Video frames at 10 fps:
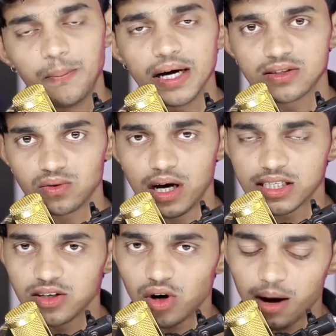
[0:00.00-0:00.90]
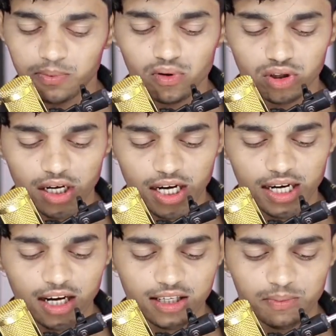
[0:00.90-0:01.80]
बस वहाँ से और आपको कुछ नहीं
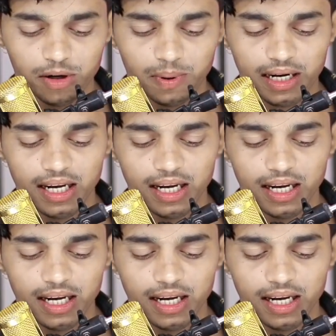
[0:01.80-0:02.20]
करना सबमिट पर